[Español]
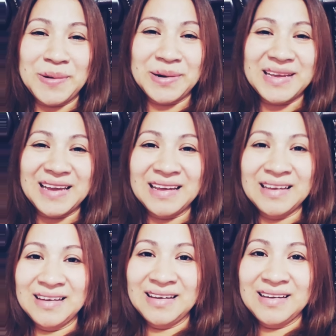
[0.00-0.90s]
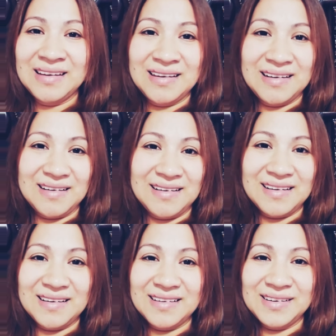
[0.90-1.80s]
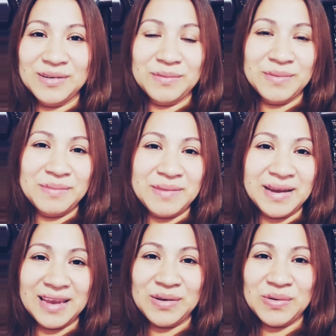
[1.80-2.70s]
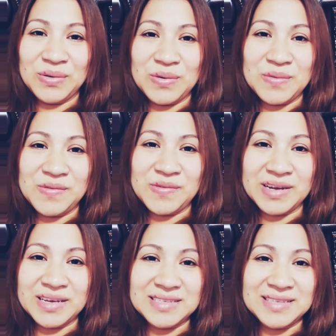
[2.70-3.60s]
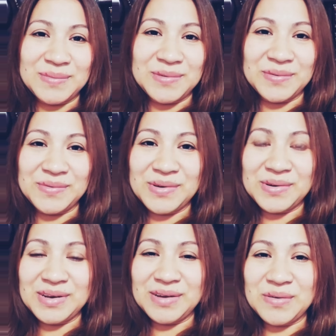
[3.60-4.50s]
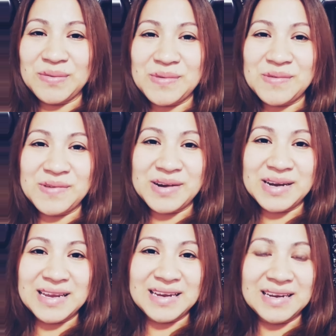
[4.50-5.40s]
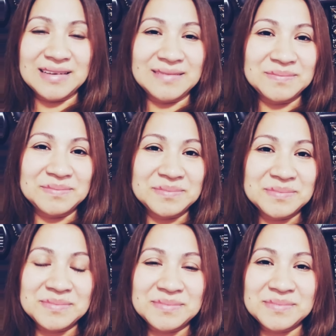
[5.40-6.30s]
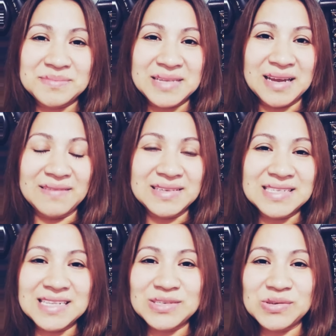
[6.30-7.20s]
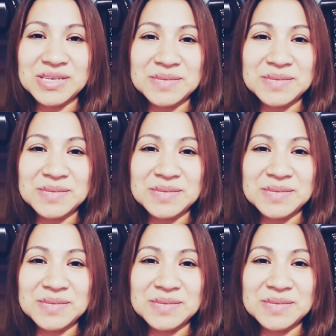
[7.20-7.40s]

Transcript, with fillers: porque Ay, no me imagino cómo fue que se movió ni cómo fue que a veces las cosas